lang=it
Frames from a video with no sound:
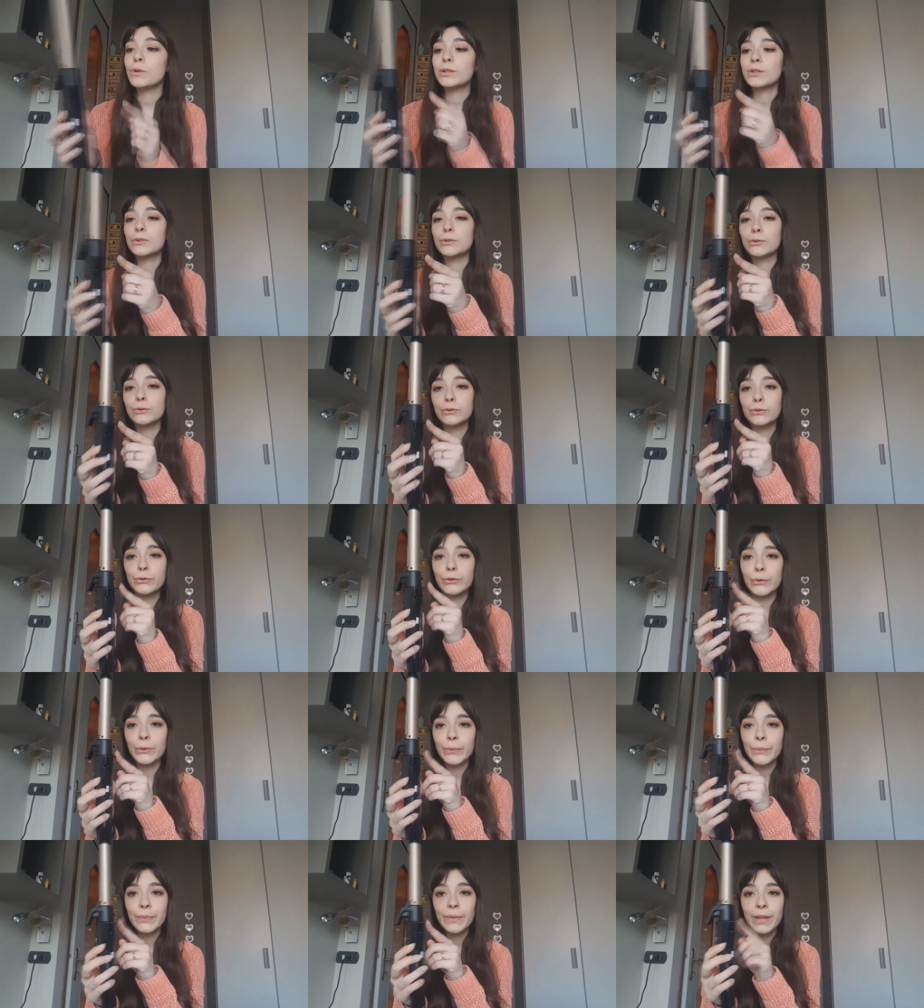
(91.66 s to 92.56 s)
qua
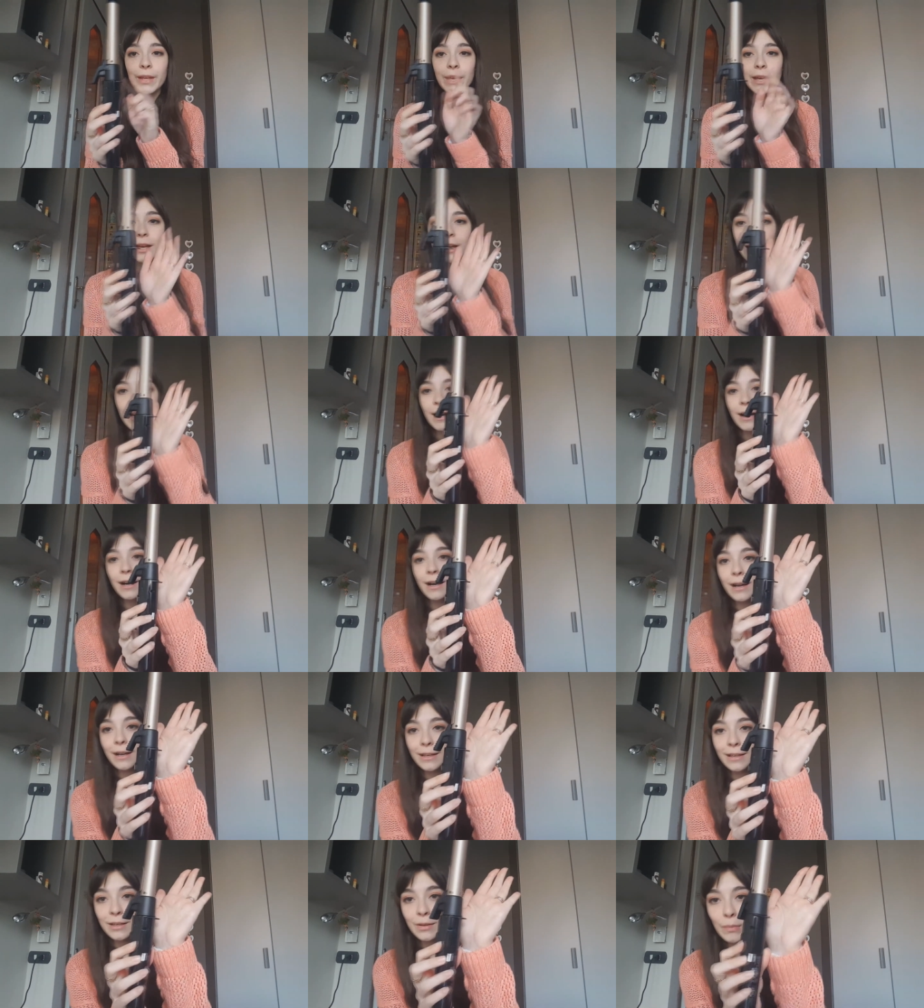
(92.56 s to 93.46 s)
sotto
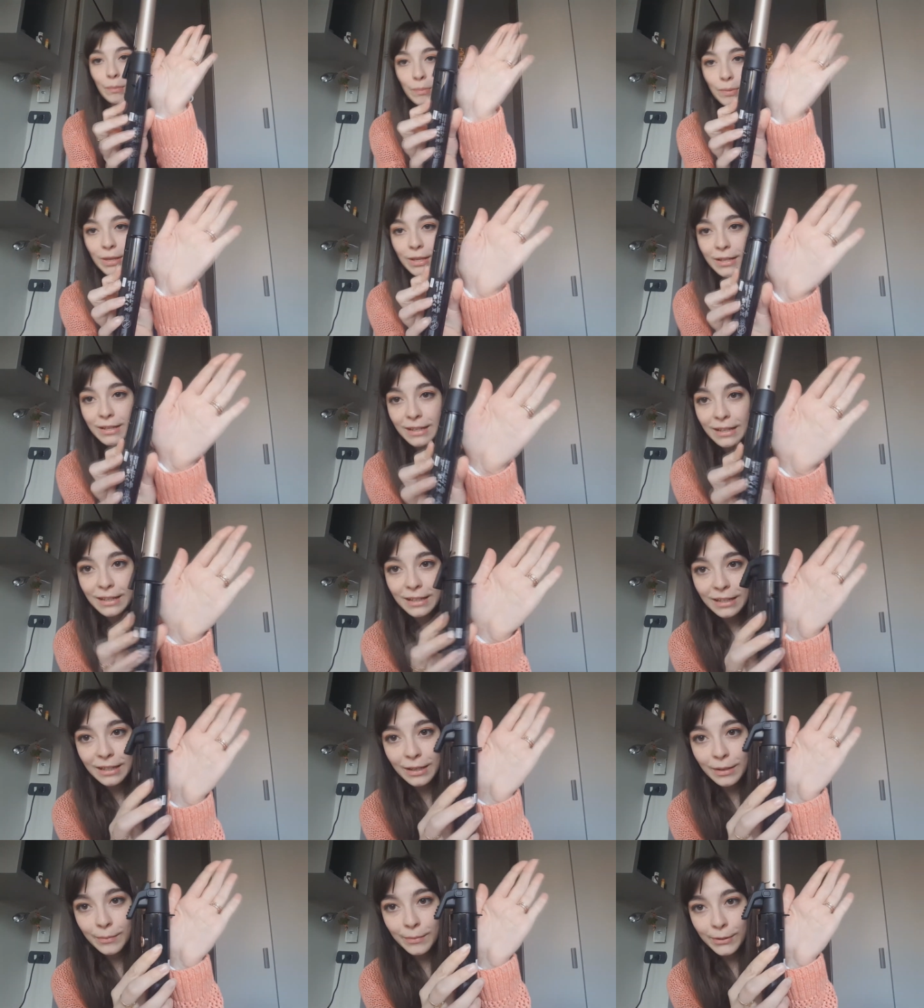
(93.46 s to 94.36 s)
ai
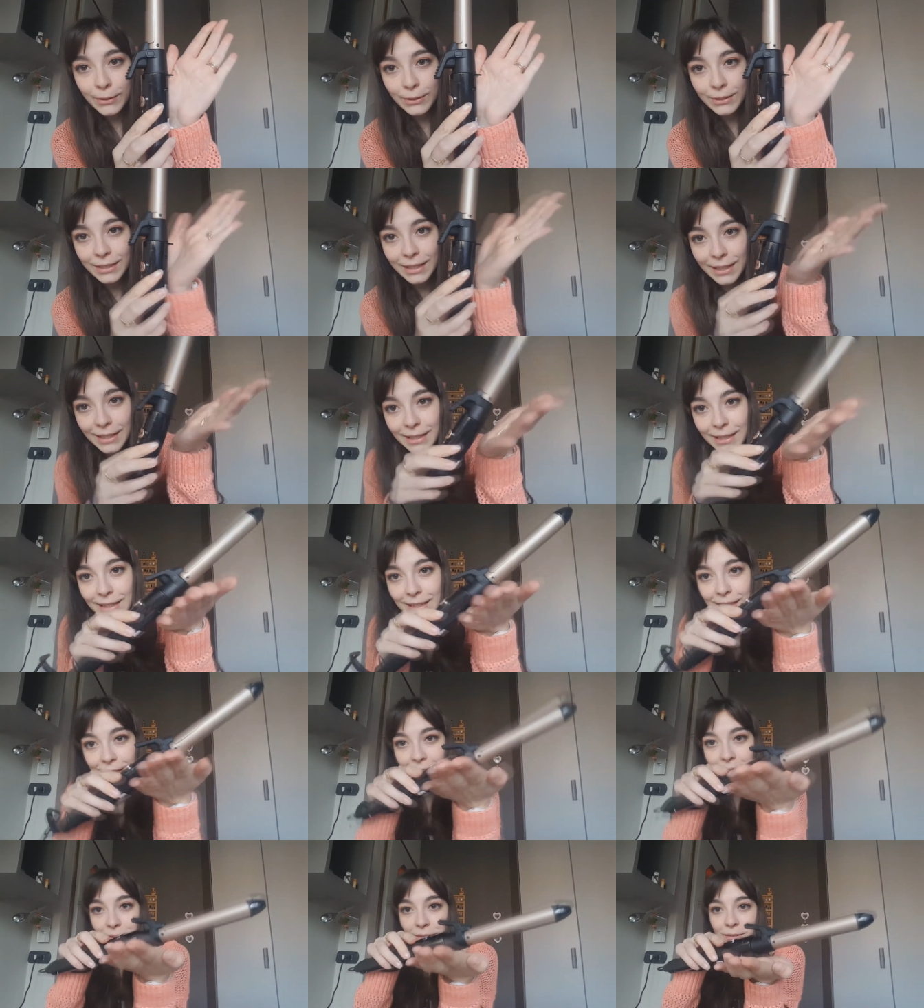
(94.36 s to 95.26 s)
piedini in modo tale
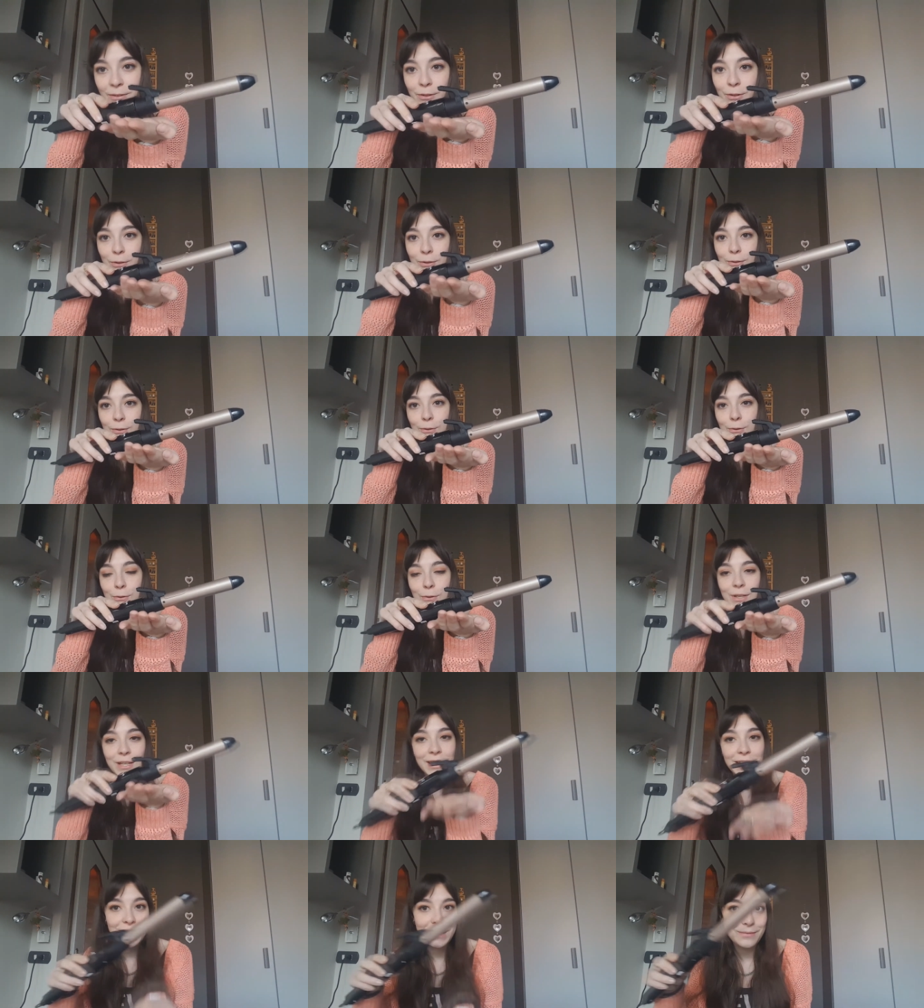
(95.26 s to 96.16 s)
che non
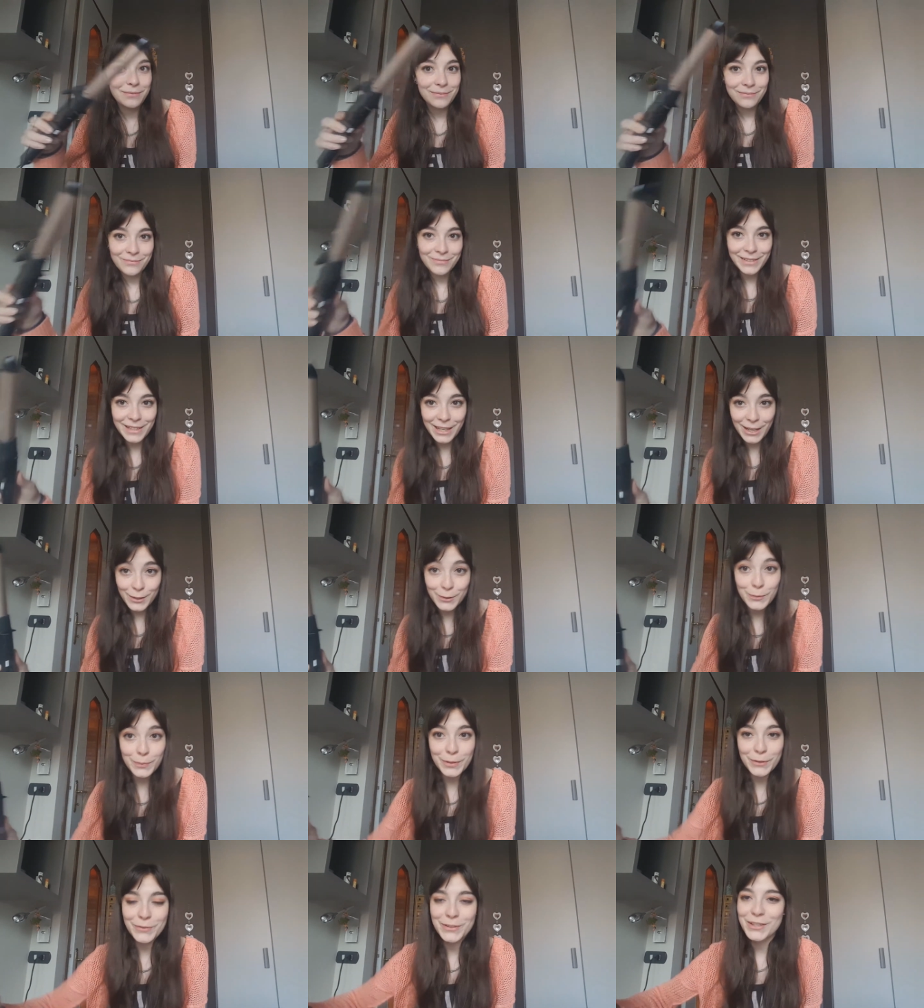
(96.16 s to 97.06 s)
tocchi la
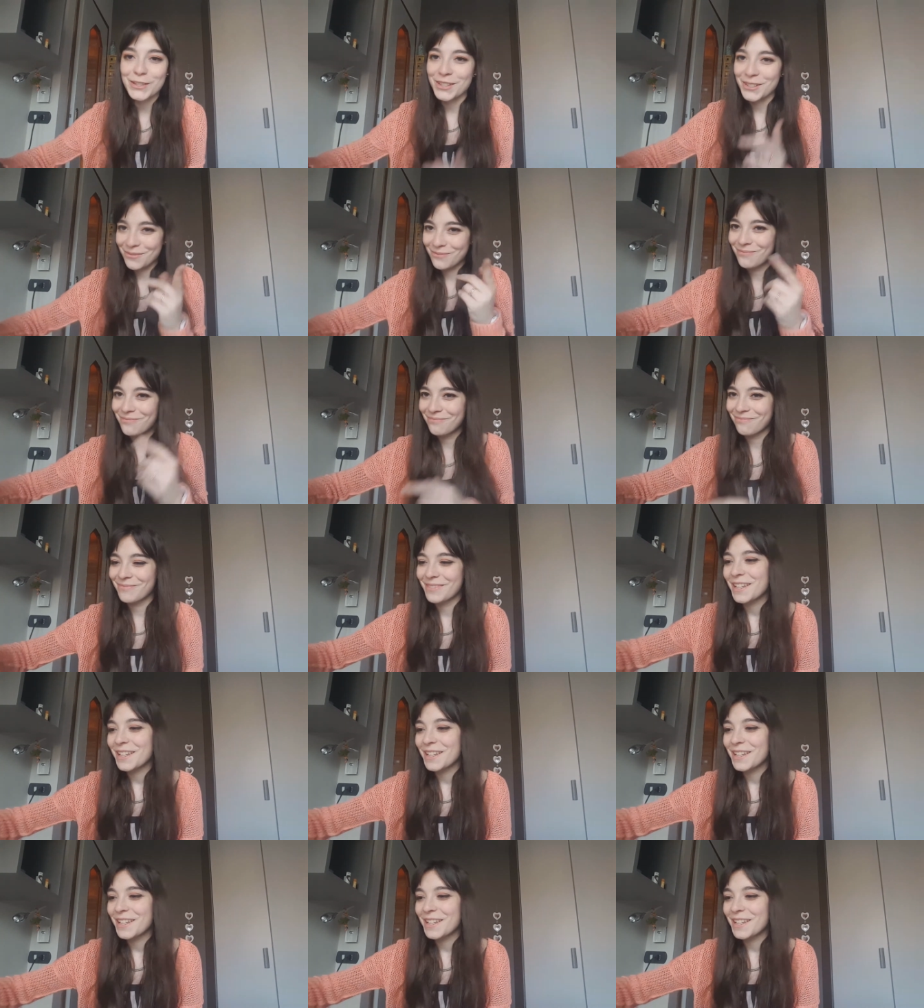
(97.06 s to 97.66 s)
superficie.